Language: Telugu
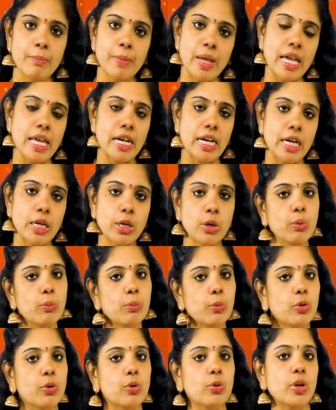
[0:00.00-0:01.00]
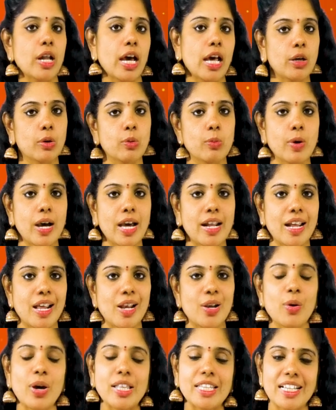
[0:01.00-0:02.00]
మే రెండు మూడు నాలుగు
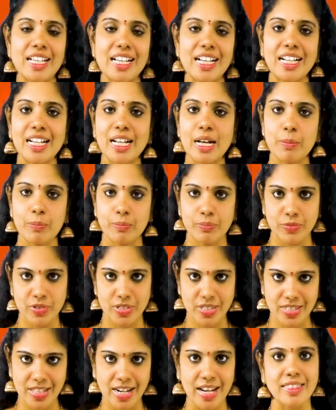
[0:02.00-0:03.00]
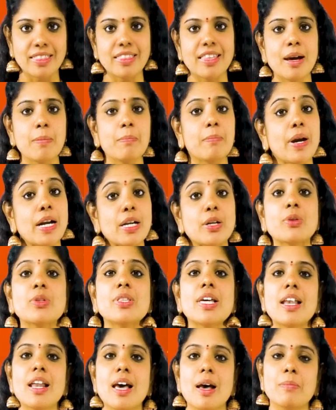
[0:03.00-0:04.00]
వారాల్లో అధికంగా శ్రద్ధ
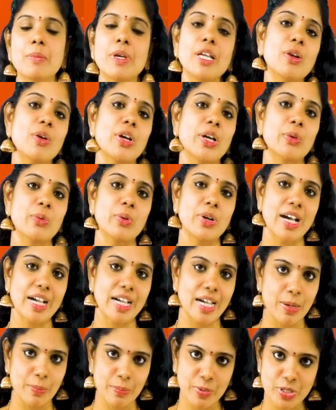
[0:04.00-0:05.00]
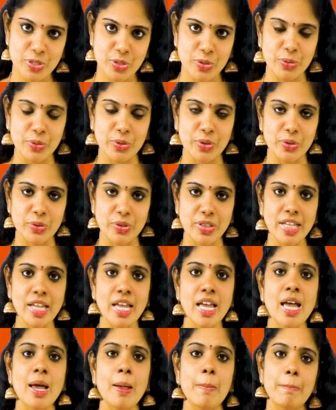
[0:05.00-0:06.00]
పట్టుదల మీలో ఎక్కువగా కనిపిస్తూ ఉంటుంది
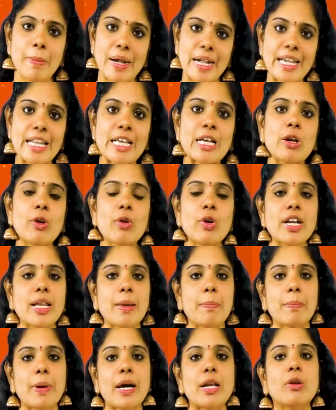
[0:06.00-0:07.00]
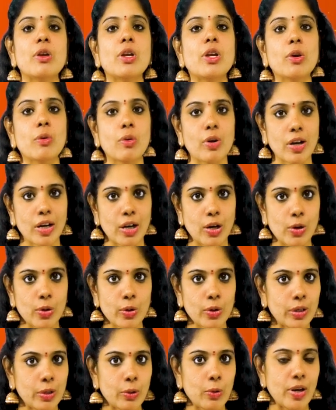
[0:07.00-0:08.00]
పెండింగ్లో ఉండే పనుల్ని ఒక
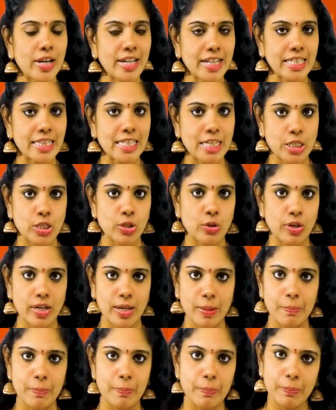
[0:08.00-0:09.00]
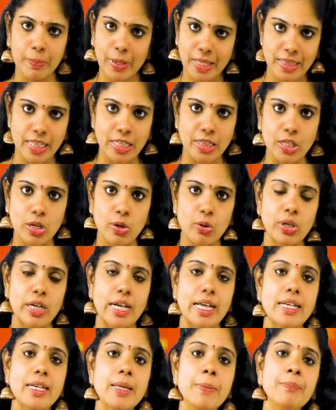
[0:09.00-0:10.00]
కొలికి తెచ్చుకునే పద్ధతిలో
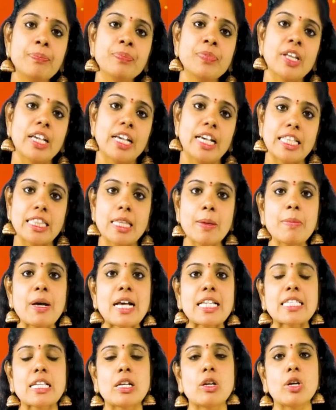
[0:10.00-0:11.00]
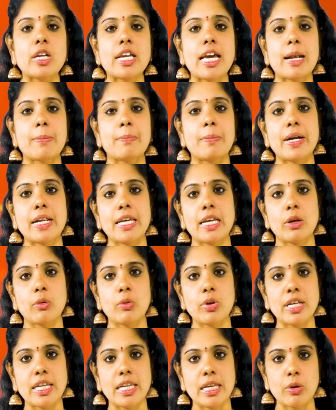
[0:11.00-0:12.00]
కానీ గత మాసంలో ఏర్పడే
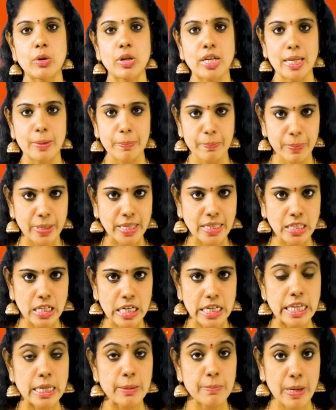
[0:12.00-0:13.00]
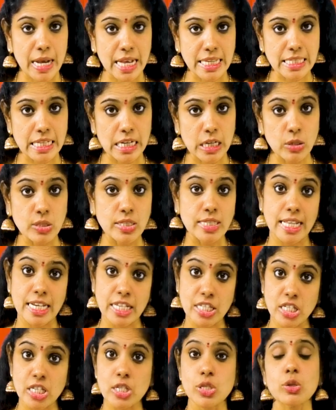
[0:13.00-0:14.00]
కొన్ని కొన్ని ఇబ్బందుల్ని ఈ మాసంలో
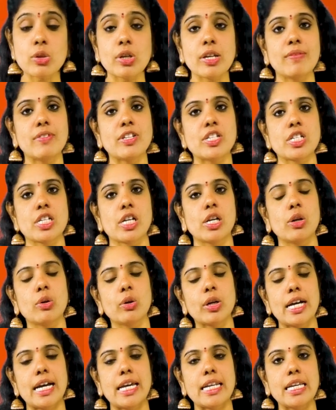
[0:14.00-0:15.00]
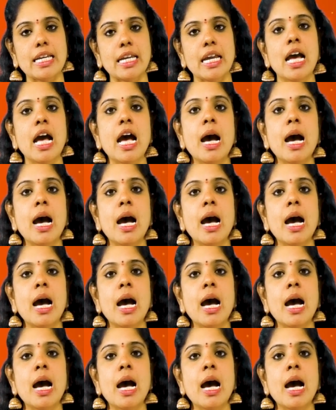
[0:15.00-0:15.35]
సరిచేసుకునే విషయంలో కానీ